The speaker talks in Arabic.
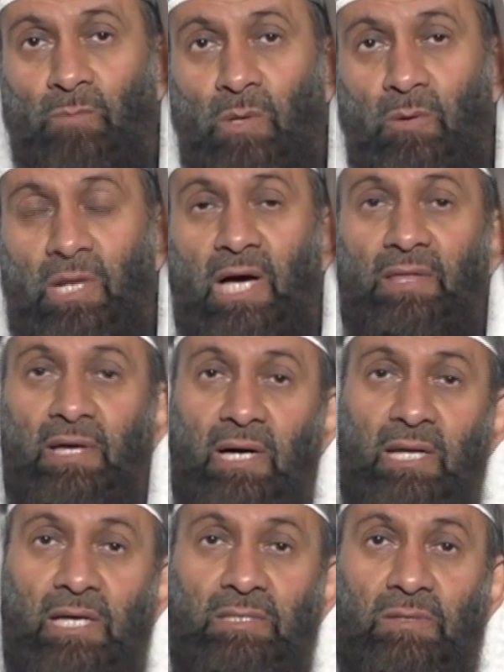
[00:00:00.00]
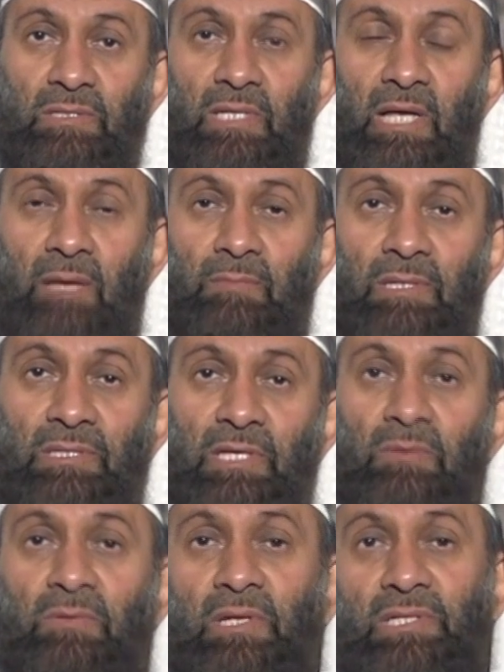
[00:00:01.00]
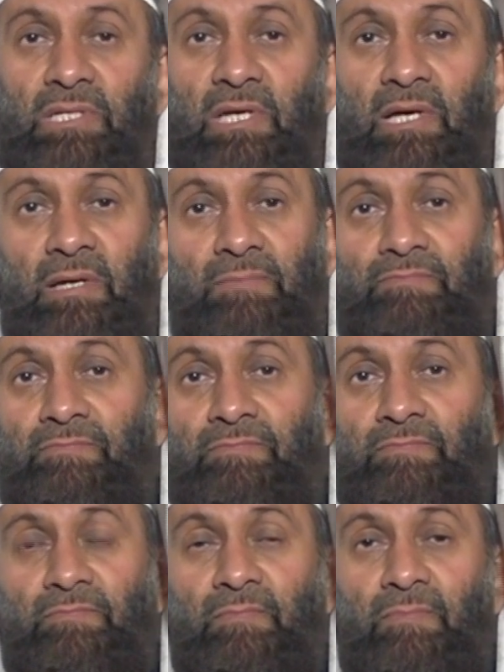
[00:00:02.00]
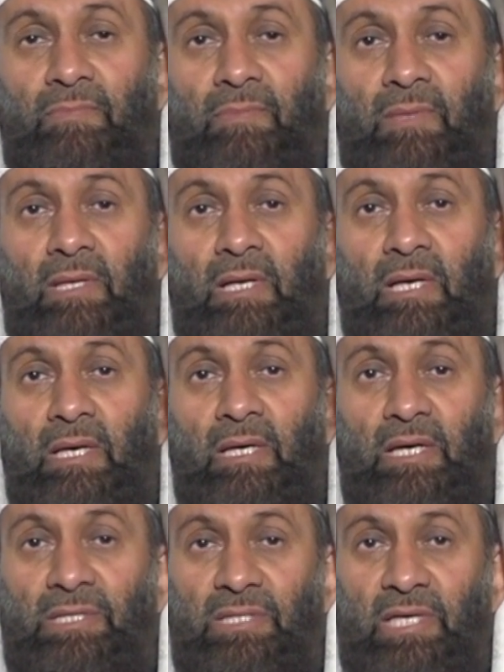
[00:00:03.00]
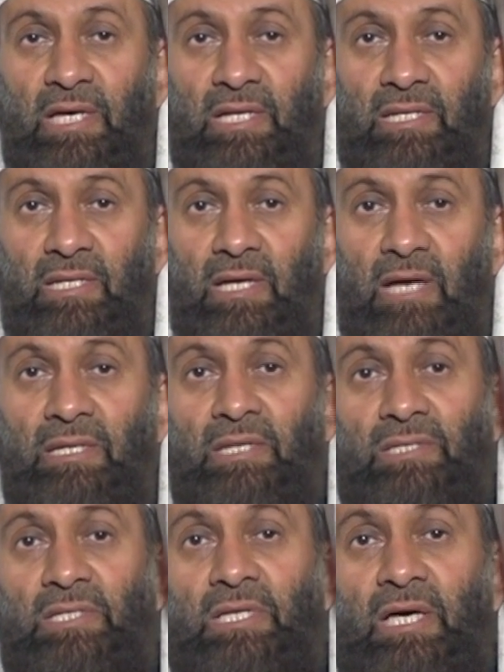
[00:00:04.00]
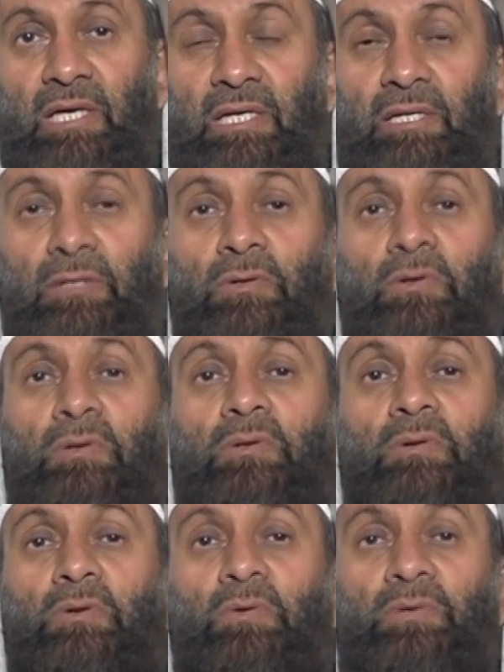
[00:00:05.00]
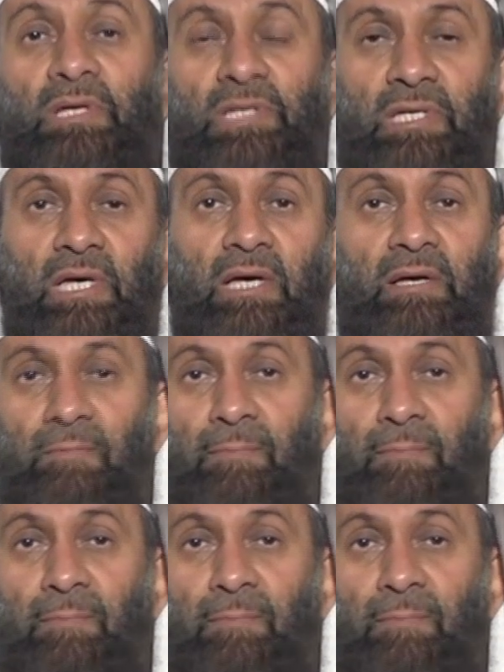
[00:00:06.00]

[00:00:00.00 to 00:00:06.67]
ولهذا قال عليه الصلاه والسلام الدين النصيحه الدين النصيحة يعني كله نصيحة